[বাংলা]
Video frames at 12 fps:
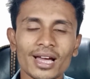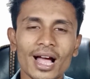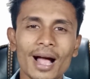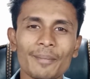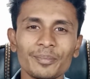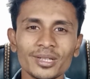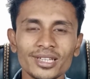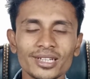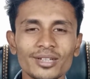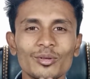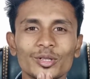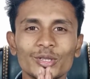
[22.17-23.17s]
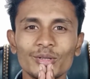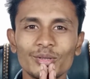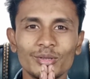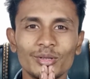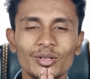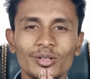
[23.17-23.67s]
আপনাদেরকে অসংখ্য
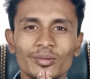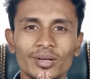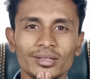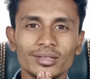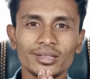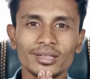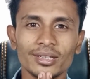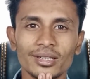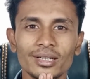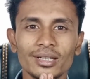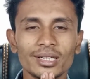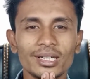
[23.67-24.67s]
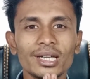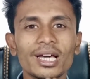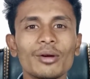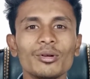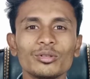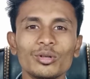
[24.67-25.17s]
ধন্যবাদ কী
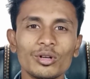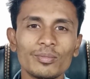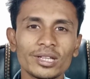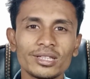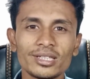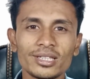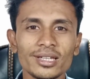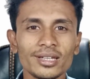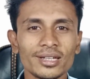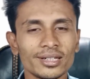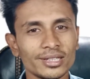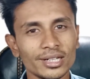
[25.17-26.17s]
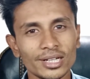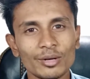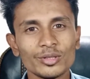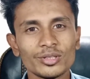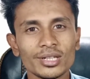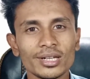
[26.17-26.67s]
কারণে ধন্যবাদ দিচ্ছি সেটা
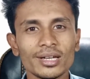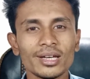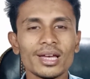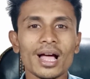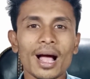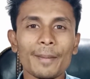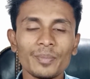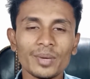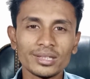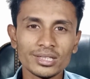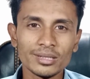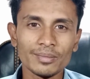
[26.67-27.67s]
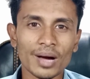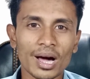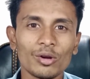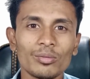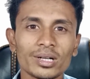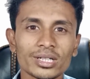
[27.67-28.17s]
হচ্ছে আপনাদের যে
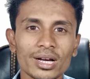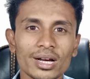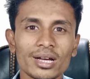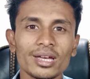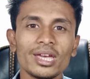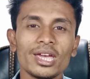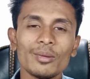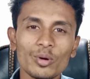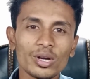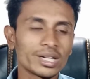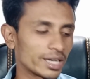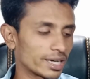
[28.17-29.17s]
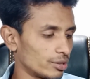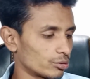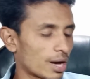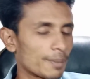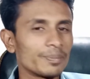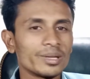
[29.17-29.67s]
ভালোবাসা এবং এটা কিন্তু
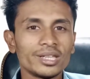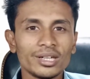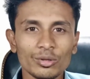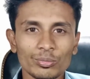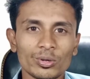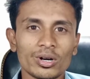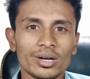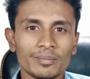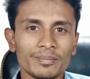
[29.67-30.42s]
আপনাদেরই উপহার